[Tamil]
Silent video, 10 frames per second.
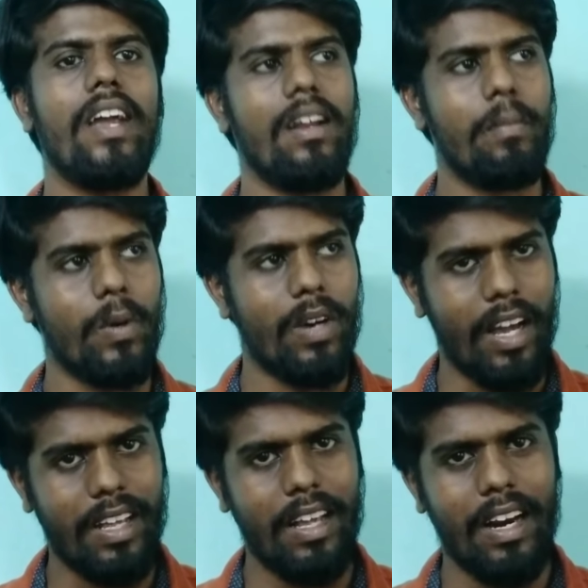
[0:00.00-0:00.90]
இப்போ
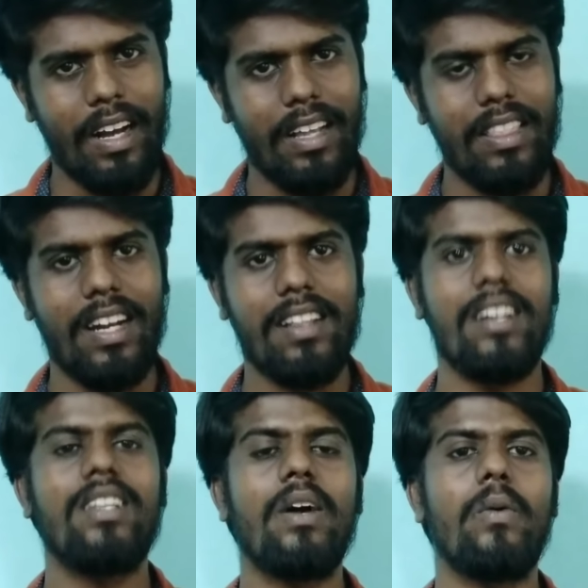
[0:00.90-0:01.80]
நான் எனக்கு இந்த
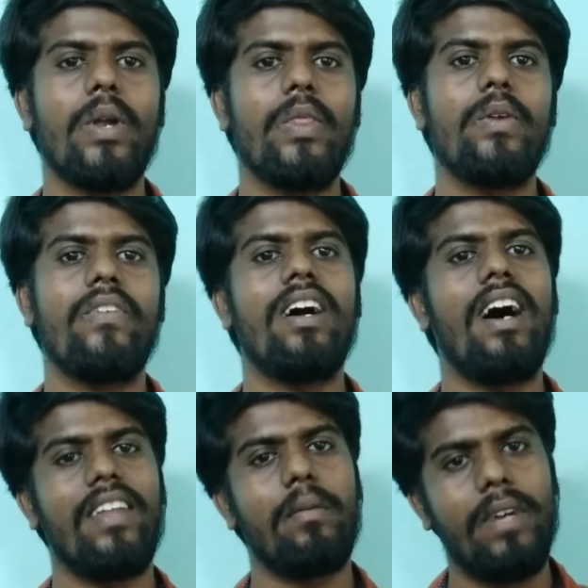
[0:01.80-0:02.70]
இடத்துல இருந்து நான் கொண்டு வந்துருவேன்
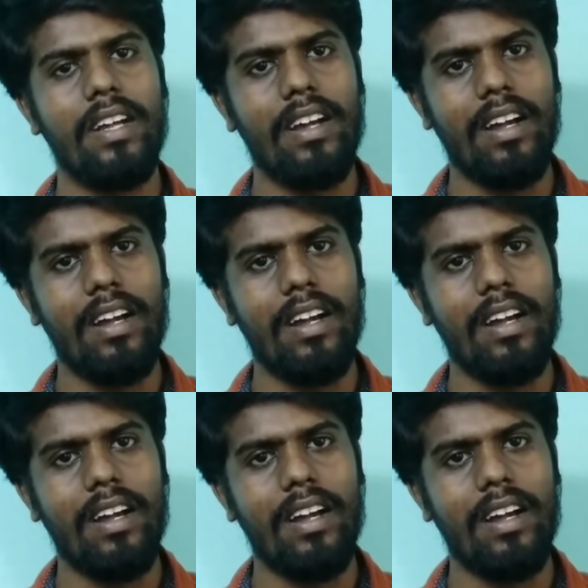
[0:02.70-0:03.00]
அதை இப்படி